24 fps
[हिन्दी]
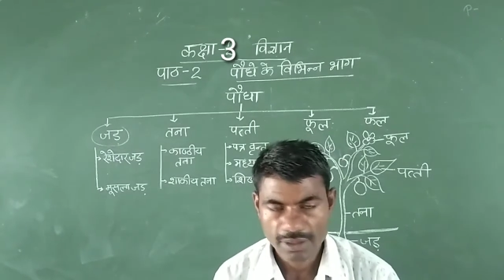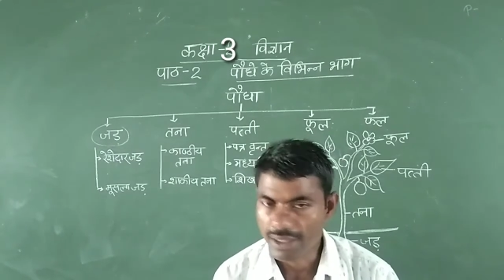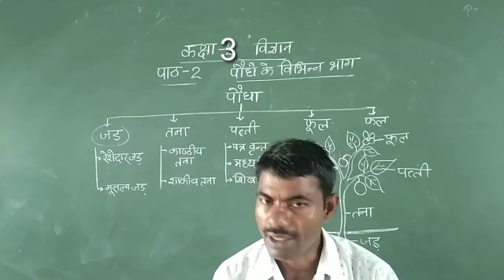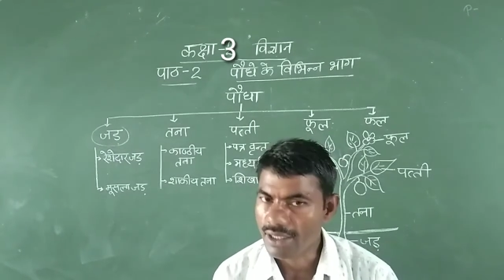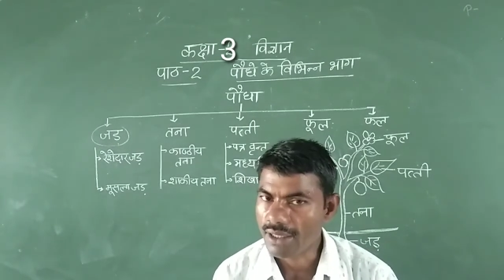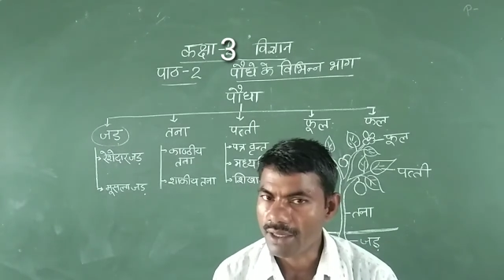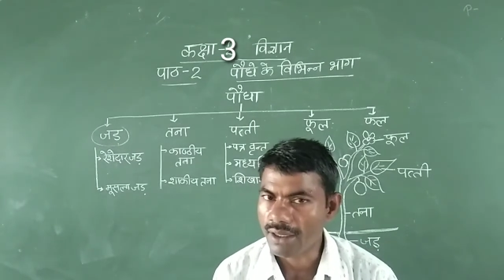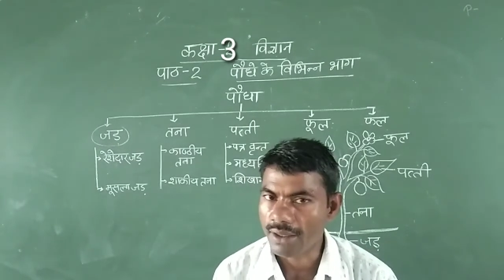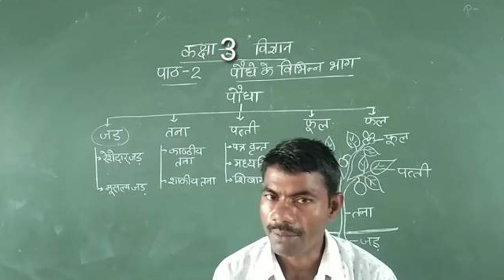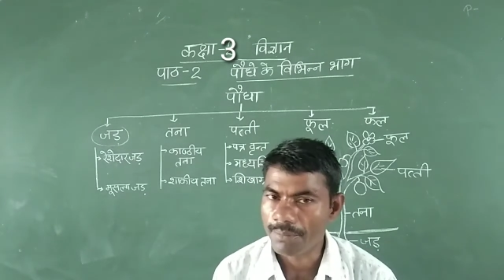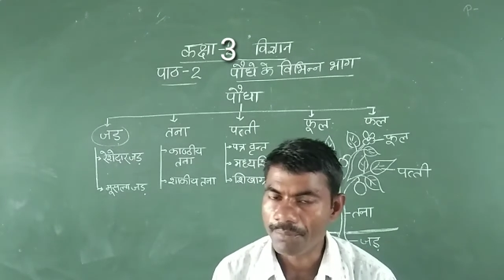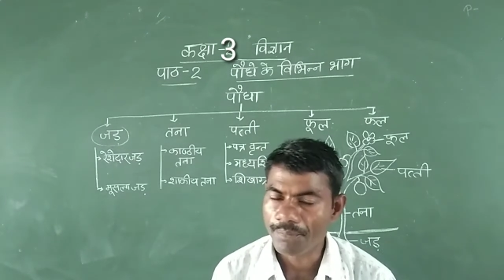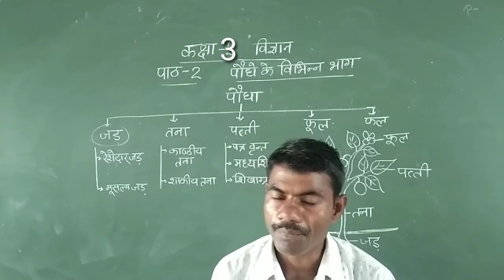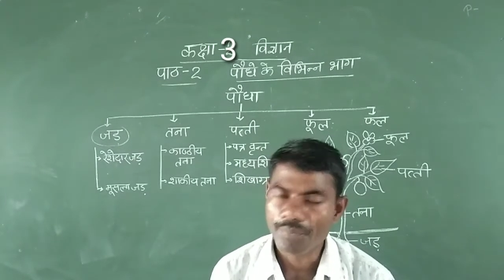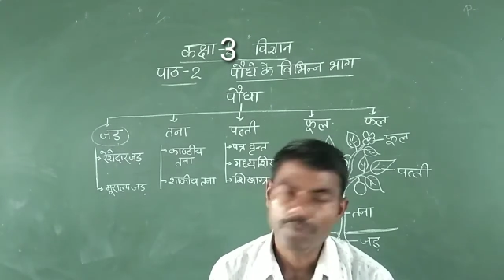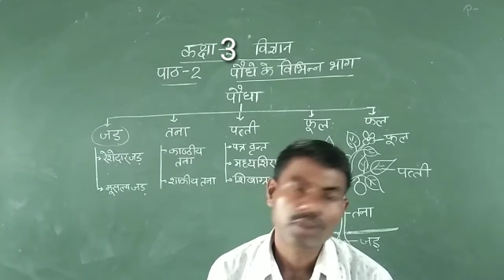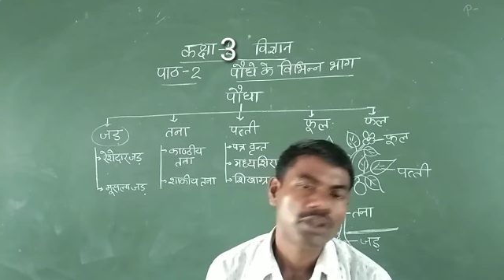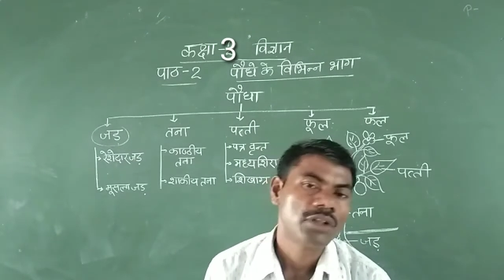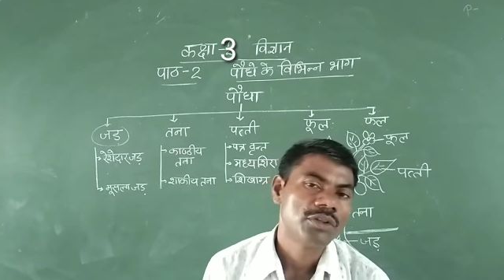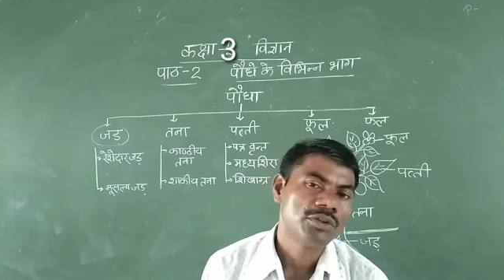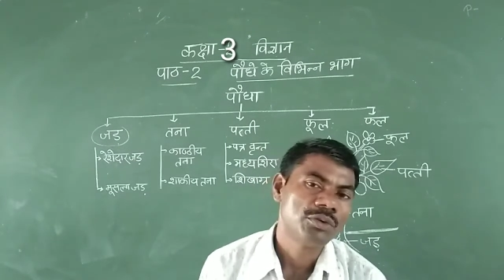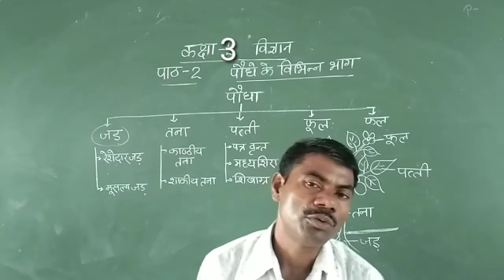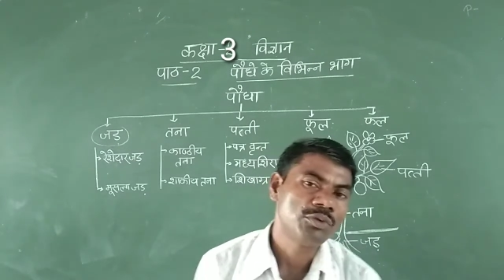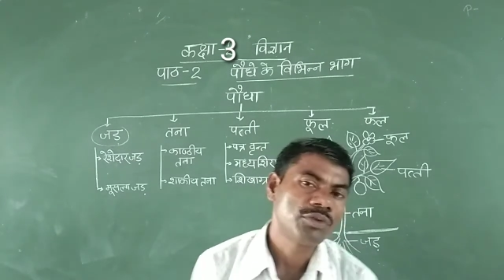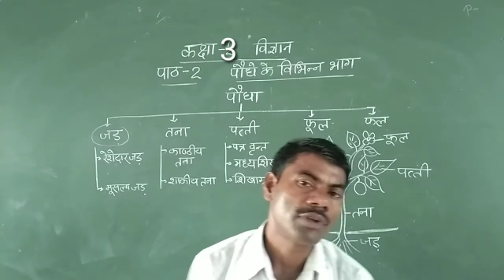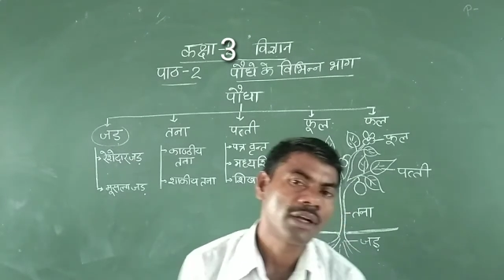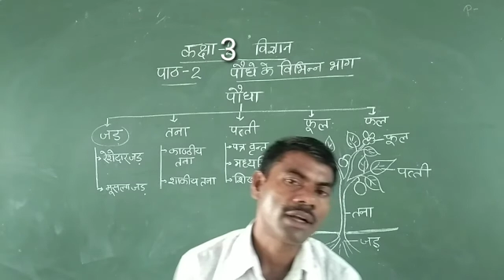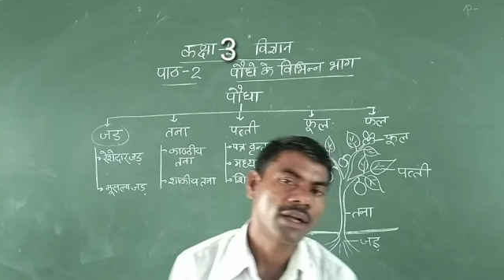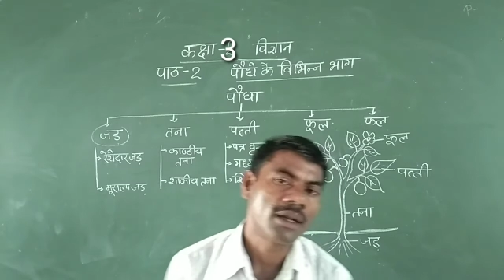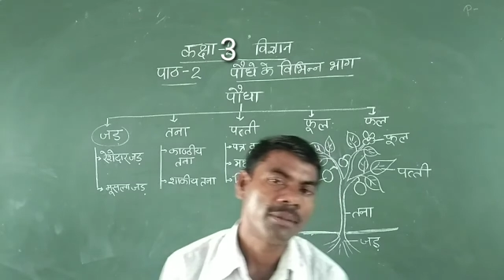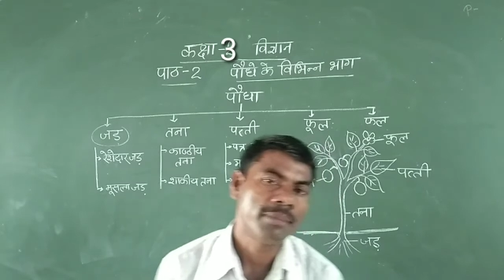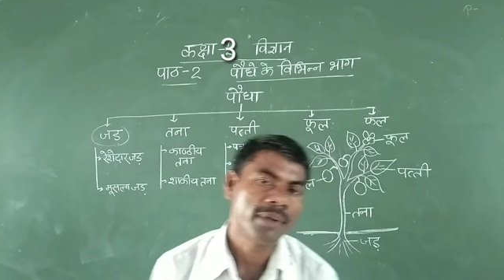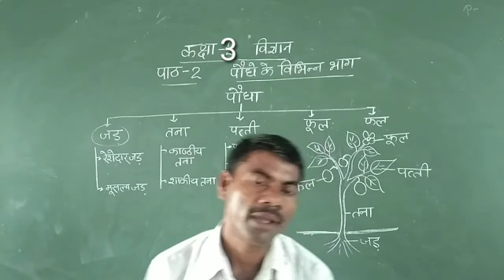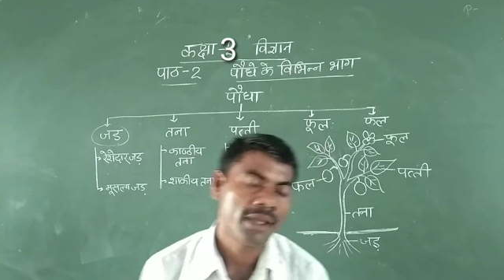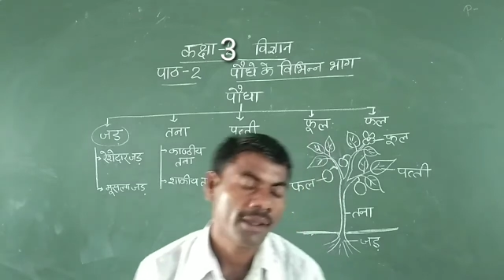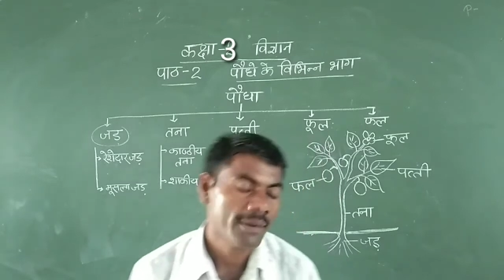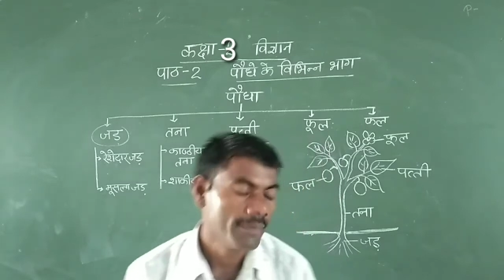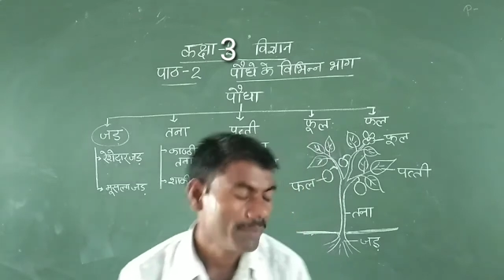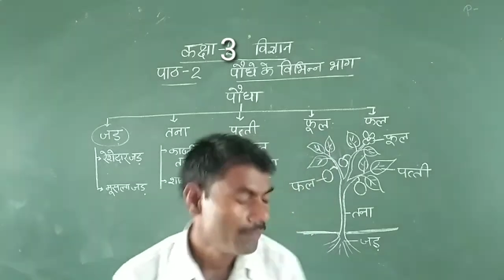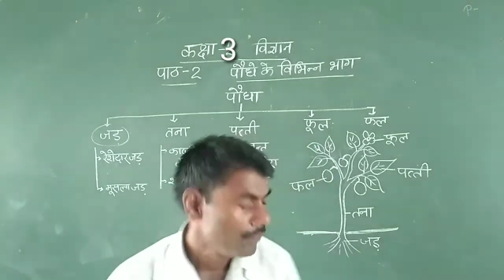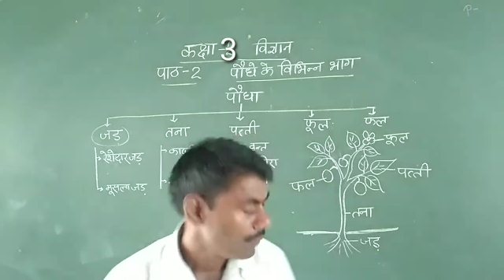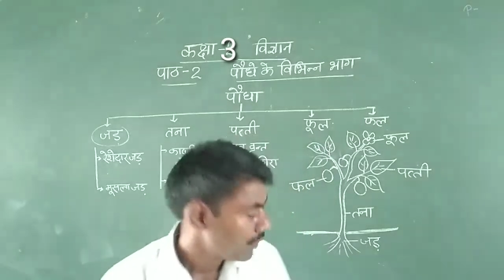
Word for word: एक काम दूसरा काम है